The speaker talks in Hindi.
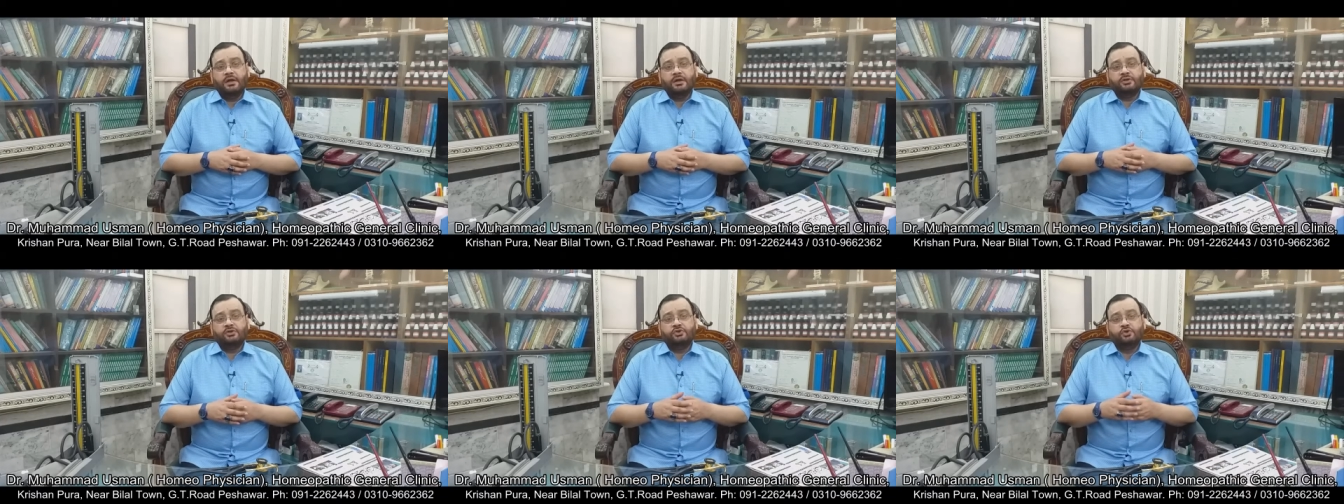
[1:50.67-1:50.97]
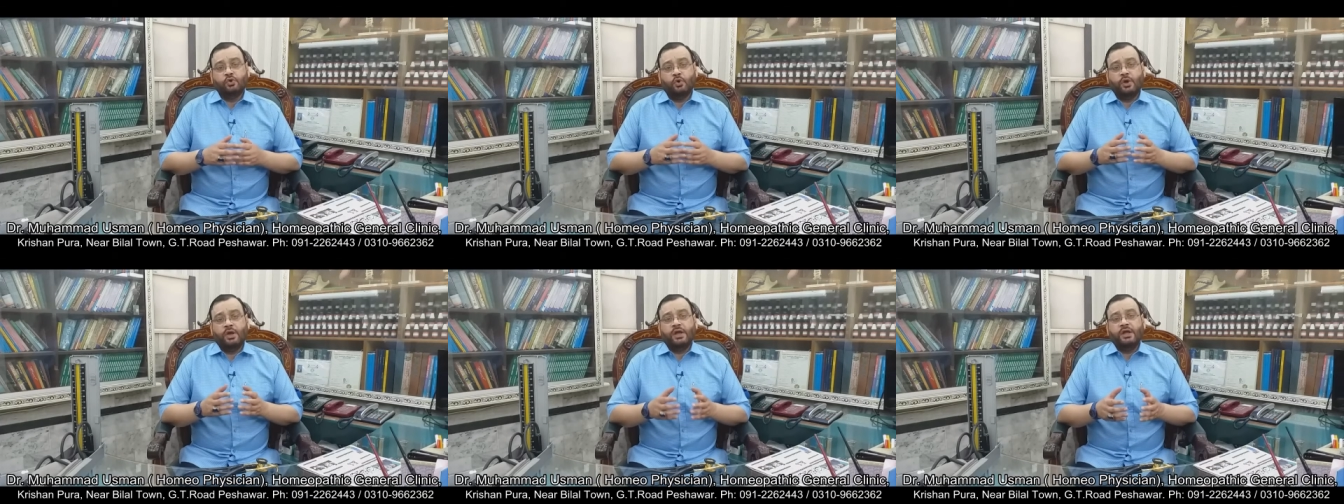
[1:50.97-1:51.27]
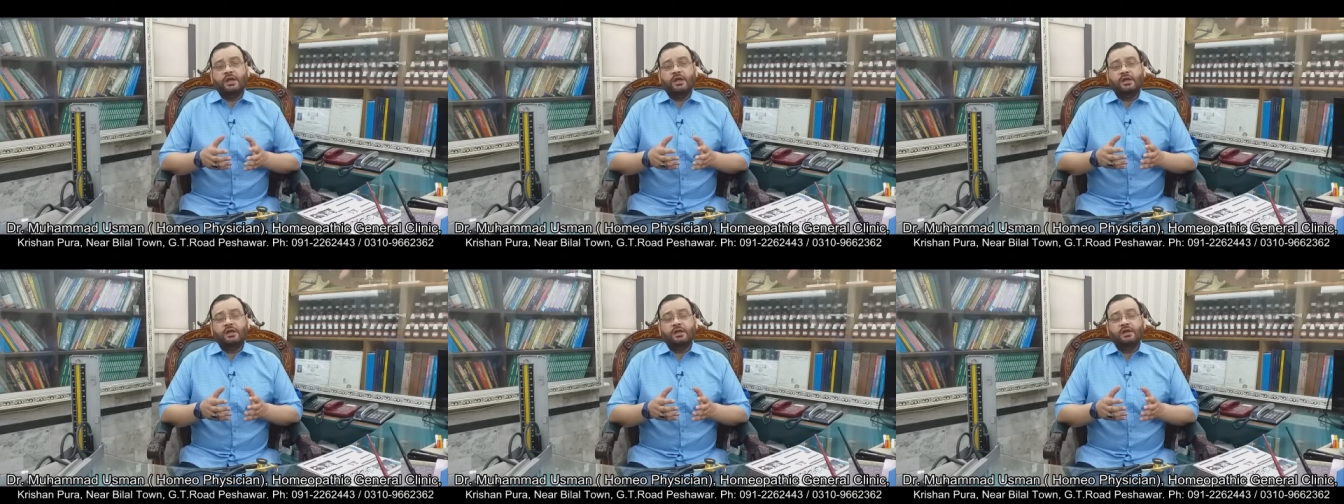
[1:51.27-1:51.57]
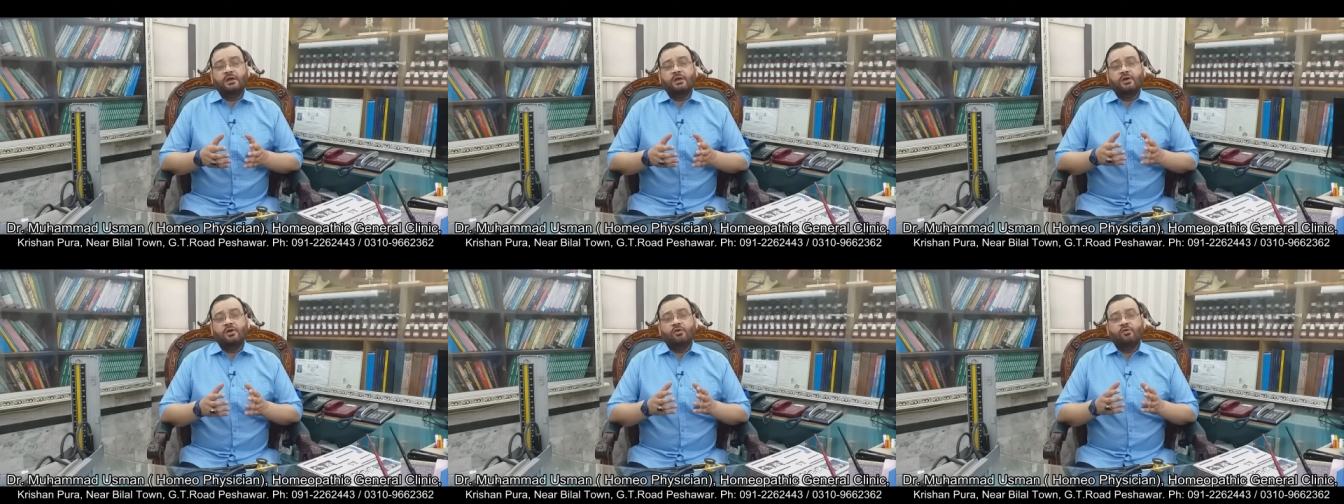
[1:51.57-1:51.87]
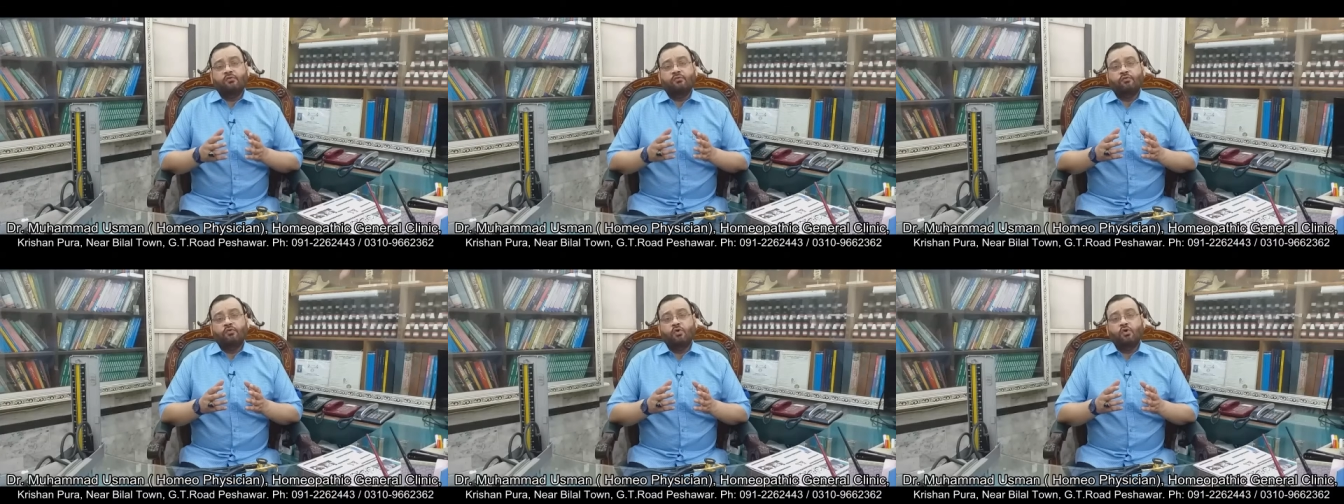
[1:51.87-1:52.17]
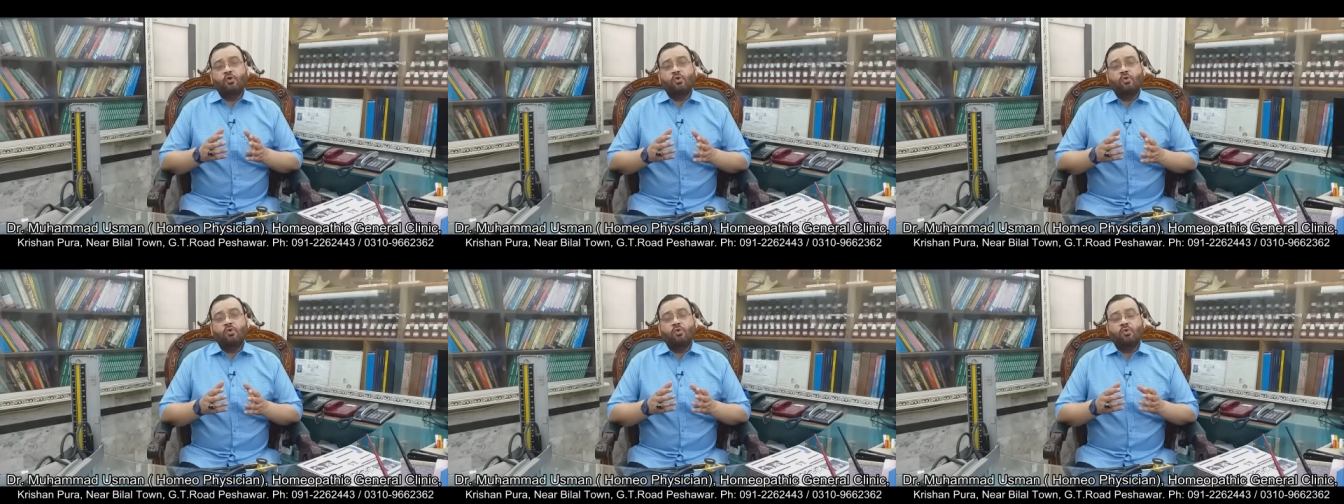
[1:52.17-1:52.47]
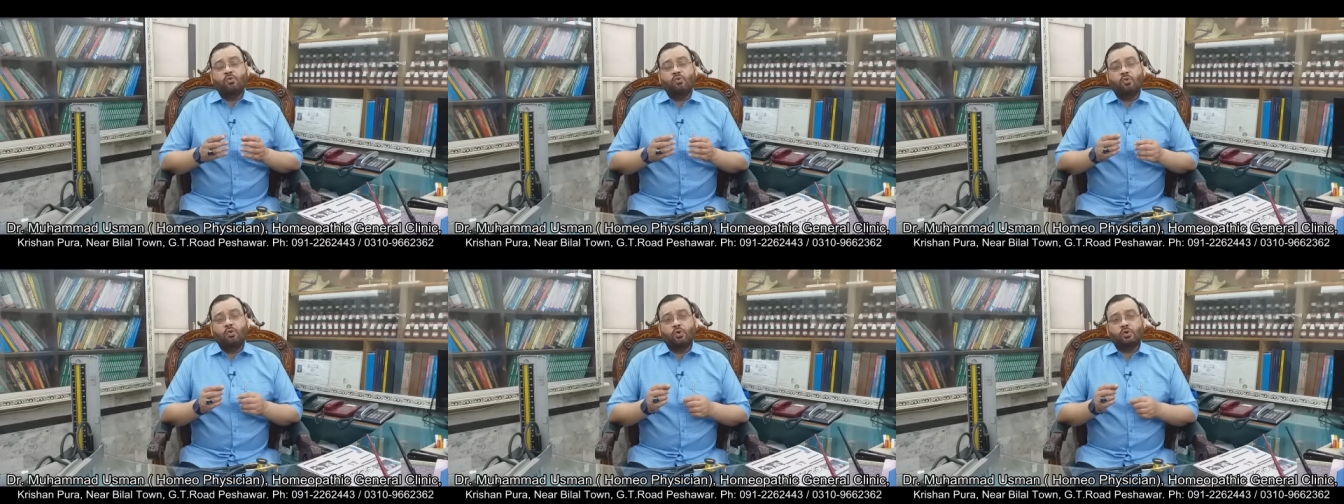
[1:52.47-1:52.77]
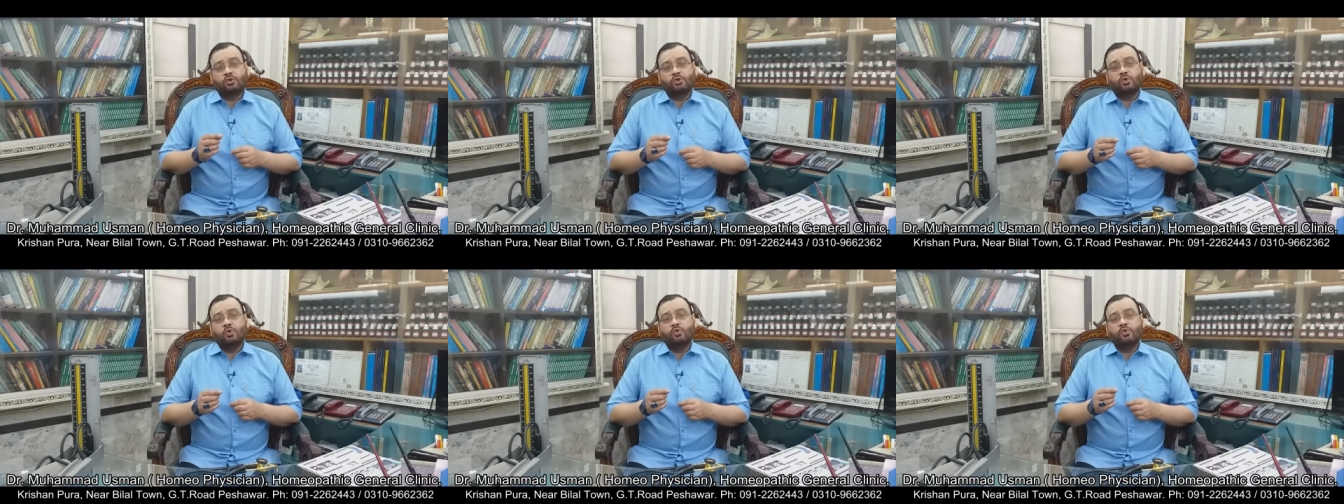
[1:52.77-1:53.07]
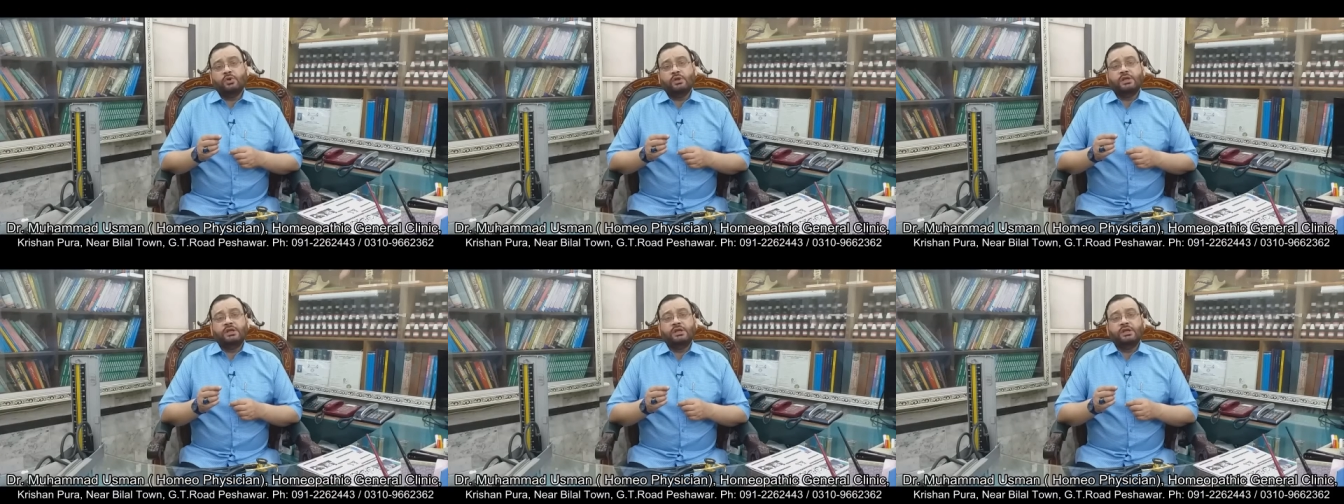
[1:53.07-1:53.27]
जो है वो औरतों